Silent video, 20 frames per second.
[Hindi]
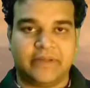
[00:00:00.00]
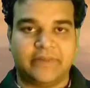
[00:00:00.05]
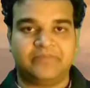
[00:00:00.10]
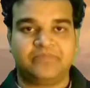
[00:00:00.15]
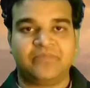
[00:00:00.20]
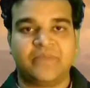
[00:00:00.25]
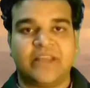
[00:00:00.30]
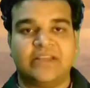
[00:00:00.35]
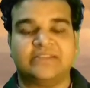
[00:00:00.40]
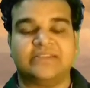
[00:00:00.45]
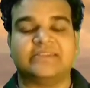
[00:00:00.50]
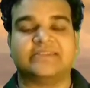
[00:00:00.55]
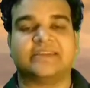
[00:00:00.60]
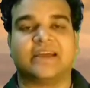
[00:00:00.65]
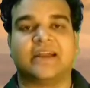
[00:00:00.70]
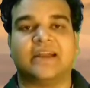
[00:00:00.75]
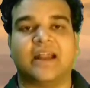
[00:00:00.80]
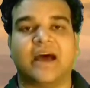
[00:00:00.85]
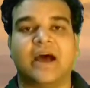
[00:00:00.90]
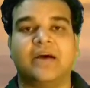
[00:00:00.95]
में
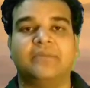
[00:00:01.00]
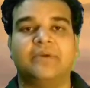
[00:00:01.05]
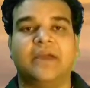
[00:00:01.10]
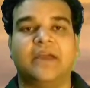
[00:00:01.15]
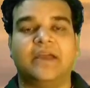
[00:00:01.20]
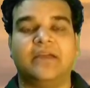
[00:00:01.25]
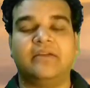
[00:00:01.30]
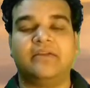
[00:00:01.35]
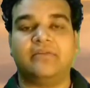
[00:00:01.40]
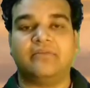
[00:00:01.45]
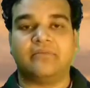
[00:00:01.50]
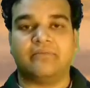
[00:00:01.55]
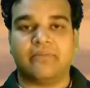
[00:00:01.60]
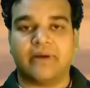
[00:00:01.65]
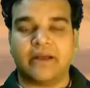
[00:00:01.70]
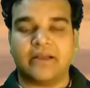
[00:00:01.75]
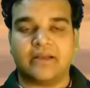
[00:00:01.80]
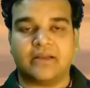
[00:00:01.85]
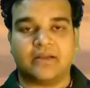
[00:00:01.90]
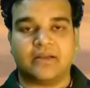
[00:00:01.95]
जिसका नाम है
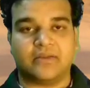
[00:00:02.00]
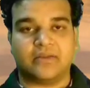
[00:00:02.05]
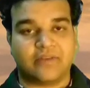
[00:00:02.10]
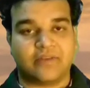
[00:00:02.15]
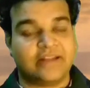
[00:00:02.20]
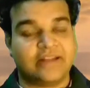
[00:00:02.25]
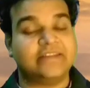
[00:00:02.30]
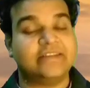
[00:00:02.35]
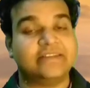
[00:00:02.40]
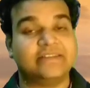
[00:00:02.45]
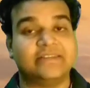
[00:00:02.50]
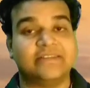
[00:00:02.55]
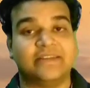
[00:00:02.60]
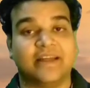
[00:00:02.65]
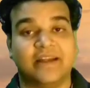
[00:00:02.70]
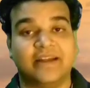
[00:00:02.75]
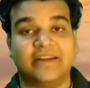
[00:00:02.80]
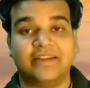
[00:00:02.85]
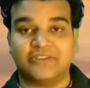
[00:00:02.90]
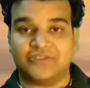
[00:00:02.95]
वृद्ध
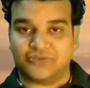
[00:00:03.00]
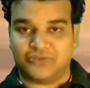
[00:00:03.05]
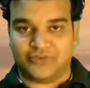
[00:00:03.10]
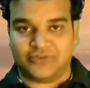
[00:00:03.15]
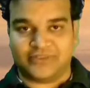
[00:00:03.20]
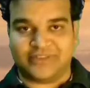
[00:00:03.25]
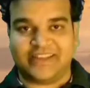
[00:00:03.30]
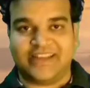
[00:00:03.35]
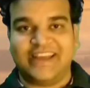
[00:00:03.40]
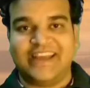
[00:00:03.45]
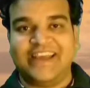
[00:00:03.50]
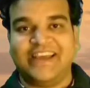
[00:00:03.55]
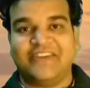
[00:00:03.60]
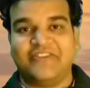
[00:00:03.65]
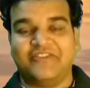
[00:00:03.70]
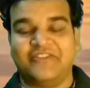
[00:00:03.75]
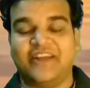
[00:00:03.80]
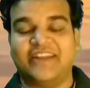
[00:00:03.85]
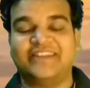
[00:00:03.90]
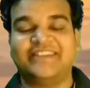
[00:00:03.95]
दंड चूर्ण
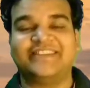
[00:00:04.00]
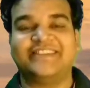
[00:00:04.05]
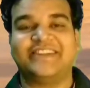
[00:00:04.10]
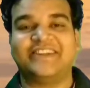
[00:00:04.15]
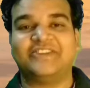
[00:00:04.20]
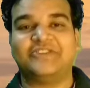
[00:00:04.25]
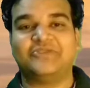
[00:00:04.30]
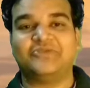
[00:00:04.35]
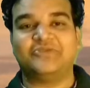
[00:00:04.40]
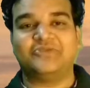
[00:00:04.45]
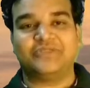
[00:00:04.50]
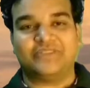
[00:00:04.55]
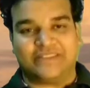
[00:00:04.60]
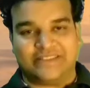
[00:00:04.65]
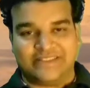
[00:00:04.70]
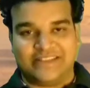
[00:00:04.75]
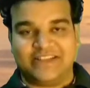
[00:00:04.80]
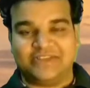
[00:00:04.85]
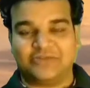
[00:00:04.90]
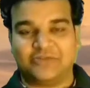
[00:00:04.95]
वृद्ध
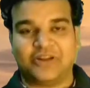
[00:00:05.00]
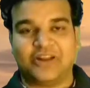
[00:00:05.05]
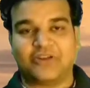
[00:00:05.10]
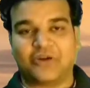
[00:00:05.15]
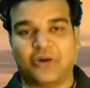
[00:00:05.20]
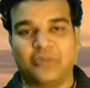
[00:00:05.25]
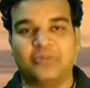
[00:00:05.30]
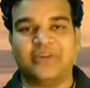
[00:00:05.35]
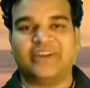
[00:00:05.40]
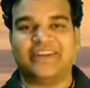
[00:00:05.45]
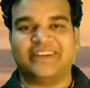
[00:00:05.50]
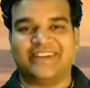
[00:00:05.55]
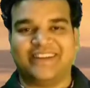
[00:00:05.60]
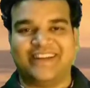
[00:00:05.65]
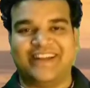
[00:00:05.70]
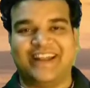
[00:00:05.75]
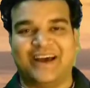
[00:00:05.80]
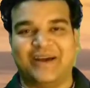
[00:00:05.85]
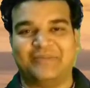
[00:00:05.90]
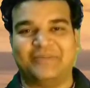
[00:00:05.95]
दंडचूर्ण ये थोड़ा
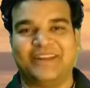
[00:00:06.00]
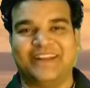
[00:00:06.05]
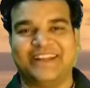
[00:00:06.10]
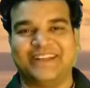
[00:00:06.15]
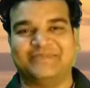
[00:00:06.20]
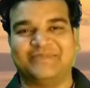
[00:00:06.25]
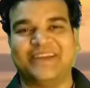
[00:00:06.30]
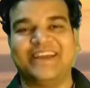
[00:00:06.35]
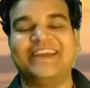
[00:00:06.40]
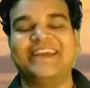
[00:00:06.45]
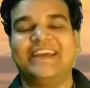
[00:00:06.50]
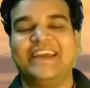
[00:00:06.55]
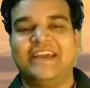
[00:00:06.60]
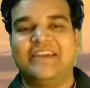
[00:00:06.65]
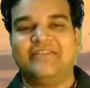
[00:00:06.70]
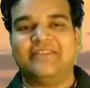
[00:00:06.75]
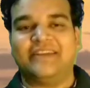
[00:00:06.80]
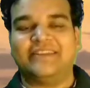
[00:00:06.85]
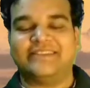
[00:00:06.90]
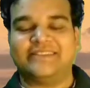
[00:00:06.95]
कॉम्प्लिकेटेड नाम लेने में
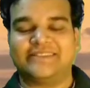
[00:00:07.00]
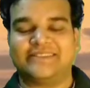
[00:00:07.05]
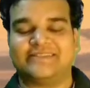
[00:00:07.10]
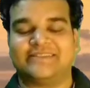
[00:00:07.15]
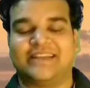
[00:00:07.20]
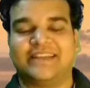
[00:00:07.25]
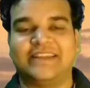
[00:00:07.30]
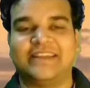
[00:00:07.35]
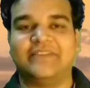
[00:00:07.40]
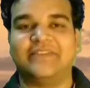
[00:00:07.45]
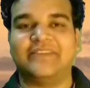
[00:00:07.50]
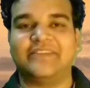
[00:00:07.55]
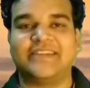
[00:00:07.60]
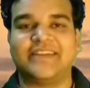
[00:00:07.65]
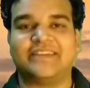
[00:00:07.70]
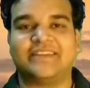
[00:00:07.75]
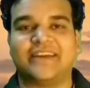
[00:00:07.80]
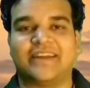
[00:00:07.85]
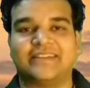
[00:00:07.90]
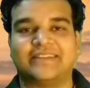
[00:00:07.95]
वैसे संधि
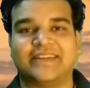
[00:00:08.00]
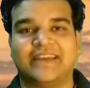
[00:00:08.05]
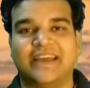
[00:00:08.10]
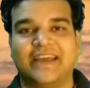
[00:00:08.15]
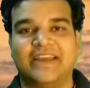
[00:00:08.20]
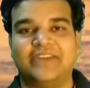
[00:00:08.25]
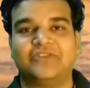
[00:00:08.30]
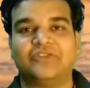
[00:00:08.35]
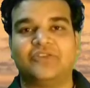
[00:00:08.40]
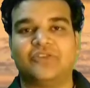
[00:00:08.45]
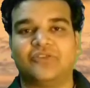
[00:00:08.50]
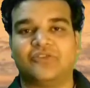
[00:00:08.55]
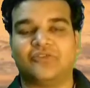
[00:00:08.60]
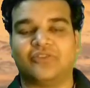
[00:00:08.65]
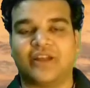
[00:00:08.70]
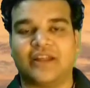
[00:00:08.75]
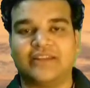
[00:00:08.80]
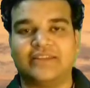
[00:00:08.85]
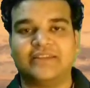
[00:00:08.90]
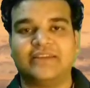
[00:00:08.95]
विच्छेद करते हैं तो
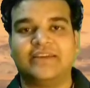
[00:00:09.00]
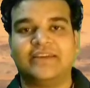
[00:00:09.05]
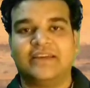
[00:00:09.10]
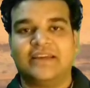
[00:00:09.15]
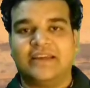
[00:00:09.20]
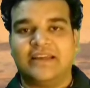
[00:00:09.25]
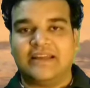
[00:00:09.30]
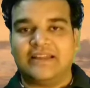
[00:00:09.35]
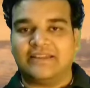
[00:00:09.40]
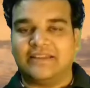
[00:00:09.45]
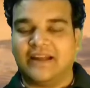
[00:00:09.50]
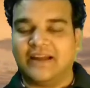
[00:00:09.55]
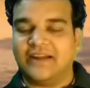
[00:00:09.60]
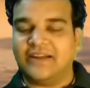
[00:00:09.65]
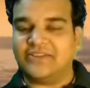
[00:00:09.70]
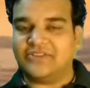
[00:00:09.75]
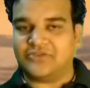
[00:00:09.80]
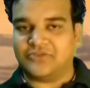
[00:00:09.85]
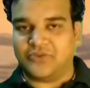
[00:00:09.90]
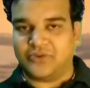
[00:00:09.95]
वृद्ध
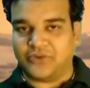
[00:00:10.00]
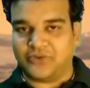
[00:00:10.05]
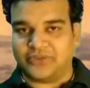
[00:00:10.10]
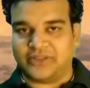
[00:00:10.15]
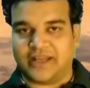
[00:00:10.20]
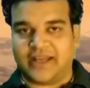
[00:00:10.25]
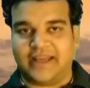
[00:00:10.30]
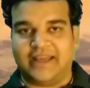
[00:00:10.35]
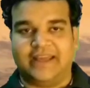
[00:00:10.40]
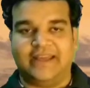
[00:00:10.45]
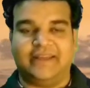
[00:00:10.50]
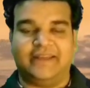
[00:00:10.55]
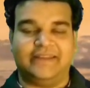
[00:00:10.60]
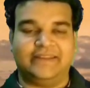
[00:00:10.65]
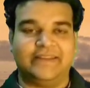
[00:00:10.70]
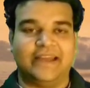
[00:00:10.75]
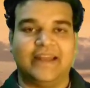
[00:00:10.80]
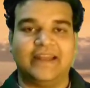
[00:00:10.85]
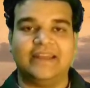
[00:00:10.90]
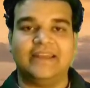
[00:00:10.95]
दंड चूर्ण होता है
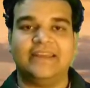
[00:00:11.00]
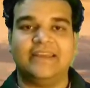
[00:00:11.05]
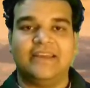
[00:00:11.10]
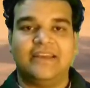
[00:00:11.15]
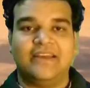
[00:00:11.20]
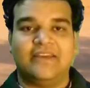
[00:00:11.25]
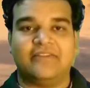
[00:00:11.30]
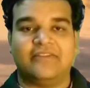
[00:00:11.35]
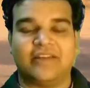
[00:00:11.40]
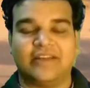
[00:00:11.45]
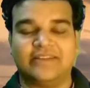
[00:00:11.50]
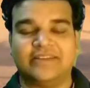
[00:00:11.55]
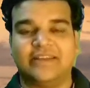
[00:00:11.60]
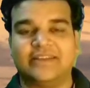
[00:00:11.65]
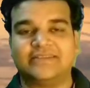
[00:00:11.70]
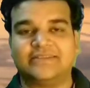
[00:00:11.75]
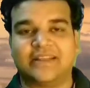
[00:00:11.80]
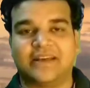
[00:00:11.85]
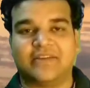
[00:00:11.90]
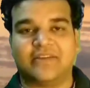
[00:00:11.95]
यानी
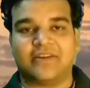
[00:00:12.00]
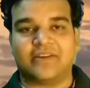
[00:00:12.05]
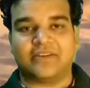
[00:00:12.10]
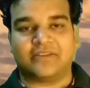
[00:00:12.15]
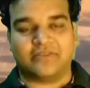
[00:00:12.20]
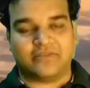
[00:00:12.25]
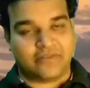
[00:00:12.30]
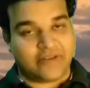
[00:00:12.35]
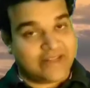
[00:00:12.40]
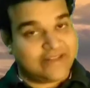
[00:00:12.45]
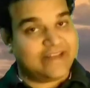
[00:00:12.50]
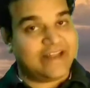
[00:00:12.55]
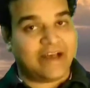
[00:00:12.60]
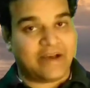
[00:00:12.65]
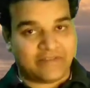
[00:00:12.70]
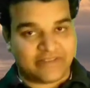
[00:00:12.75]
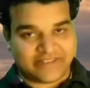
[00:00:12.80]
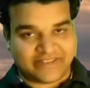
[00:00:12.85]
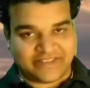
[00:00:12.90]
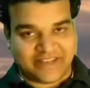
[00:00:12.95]
वृद्धस्था वृद्ध
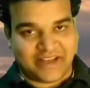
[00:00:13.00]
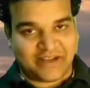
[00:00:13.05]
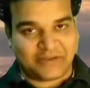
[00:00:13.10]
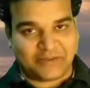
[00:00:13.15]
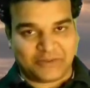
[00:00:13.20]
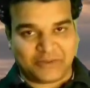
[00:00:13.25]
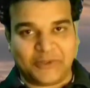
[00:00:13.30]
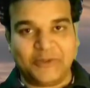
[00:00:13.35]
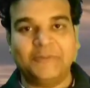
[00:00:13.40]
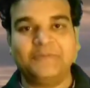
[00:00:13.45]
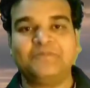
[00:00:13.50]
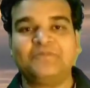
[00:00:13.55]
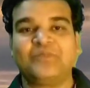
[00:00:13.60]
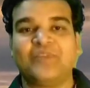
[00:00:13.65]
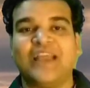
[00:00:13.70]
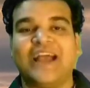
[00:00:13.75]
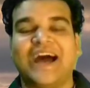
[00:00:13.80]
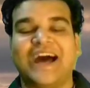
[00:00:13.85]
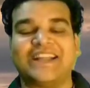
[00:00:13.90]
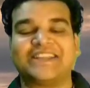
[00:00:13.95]
अवस्था को
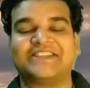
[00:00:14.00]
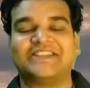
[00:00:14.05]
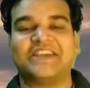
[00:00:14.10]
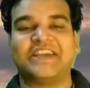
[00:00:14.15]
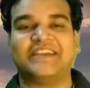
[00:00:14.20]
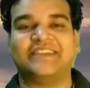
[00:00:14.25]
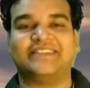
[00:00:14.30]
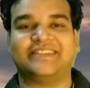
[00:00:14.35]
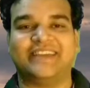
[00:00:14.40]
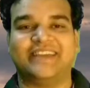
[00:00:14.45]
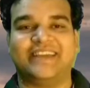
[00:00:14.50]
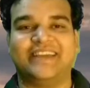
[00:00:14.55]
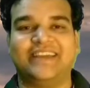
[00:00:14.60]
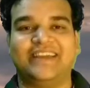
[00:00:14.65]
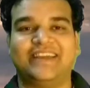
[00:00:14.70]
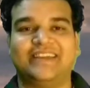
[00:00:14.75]
अच्छे से